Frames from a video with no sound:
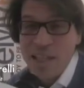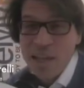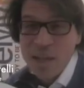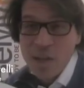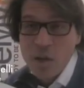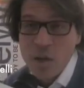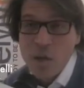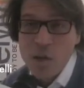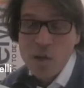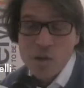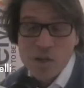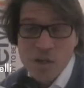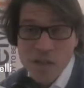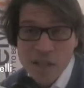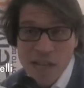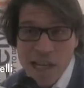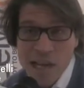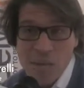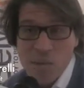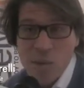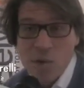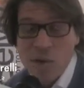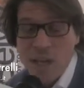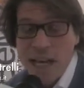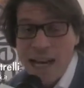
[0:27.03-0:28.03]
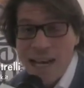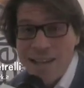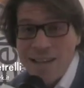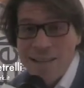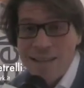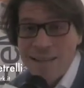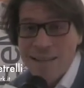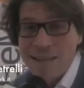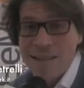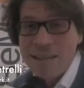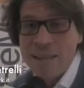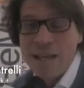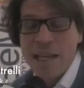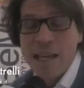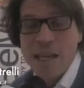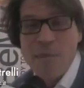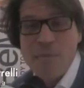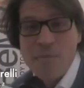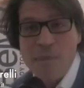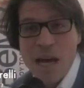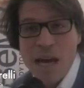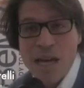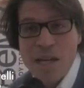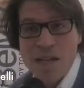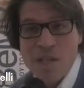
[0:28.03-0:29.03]
Noi otteniamo dati e
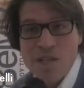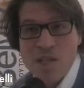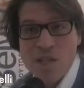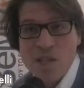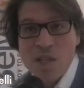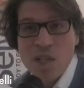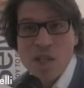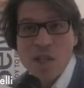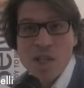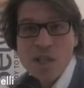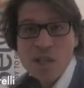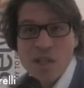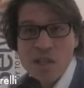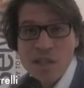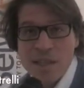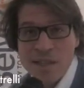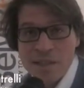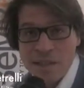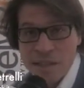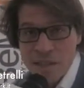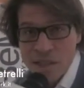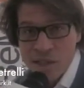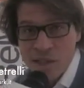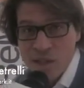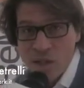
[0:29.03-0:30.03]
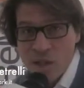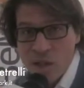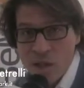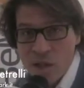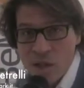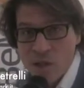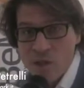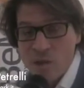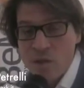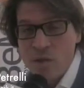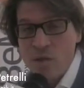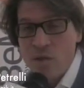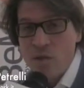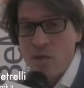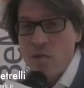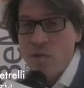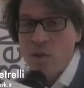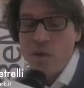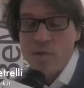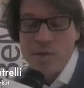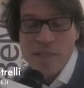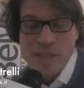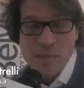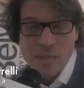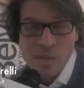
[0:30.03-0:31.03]
immagini dal territorio con una,
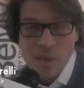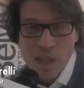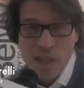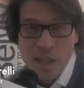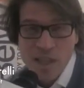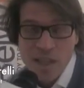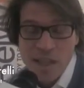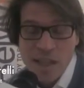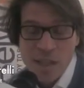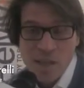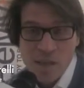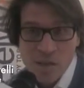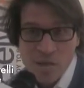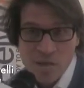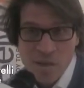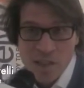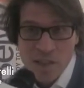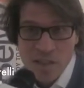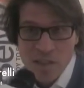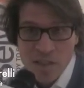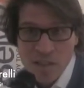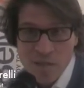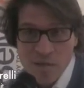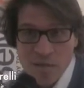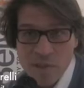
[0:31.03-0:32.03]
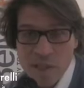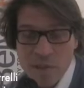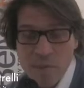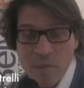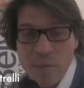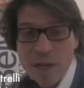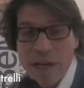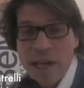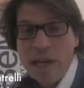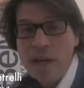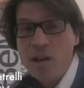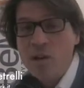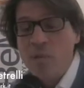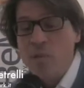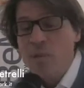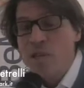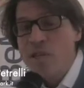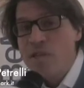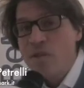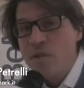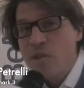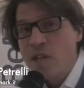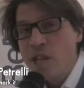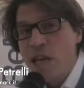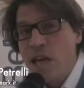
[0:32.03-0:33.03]
questa modalità innovativa perché
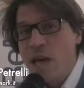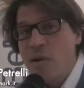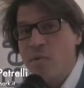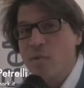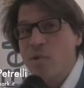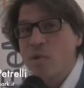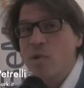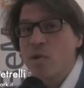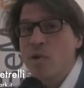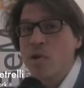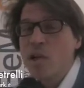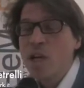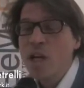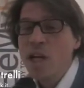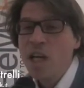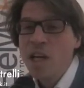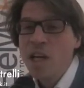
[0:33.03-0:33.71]
commissioniamo